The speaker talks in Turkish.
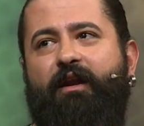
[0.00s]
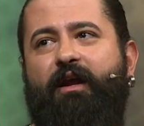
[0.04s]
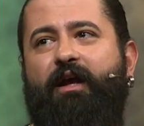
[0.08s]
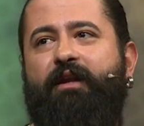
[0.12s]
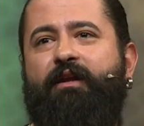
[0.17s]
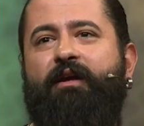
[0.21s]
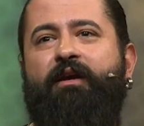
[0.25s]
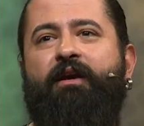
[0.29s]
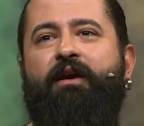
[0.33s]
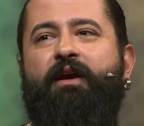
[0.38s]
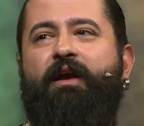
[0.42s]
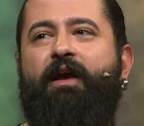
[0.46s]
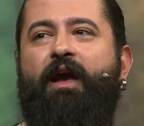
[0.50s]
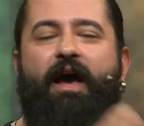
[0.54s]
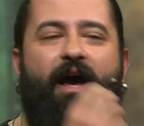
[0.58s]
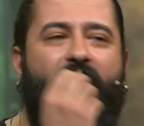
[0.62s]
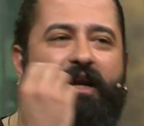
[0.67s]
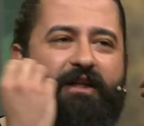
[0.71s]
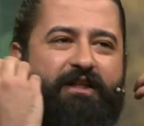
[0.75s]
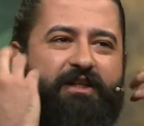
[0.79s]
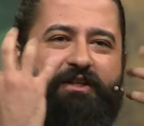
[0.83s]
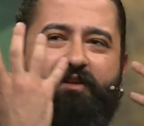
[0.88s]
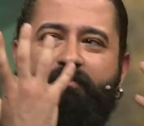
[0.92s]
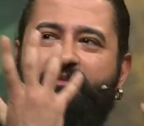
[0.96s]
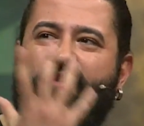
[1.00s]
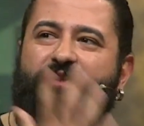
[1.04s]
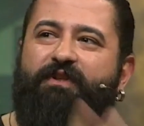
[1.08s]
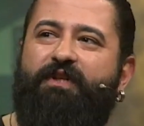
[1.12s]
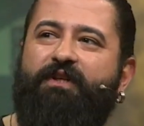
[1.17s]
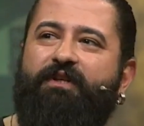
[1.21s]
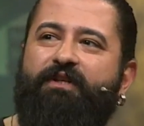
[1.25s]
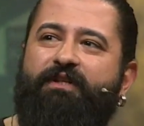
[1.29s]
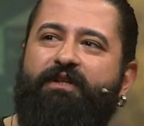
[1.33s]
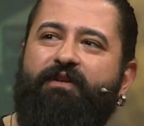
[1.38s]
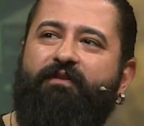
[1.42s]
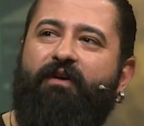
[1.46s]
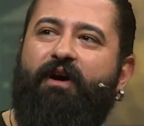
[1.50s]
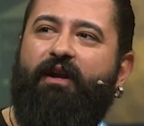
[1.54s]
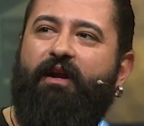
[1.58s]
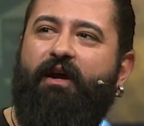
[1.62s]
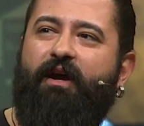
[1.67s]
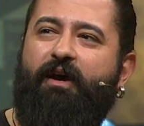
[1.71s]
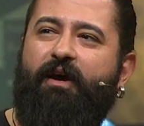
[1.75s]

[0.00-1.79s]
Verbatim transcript: Hani Ama ya- herkesin bir tınısı var ya.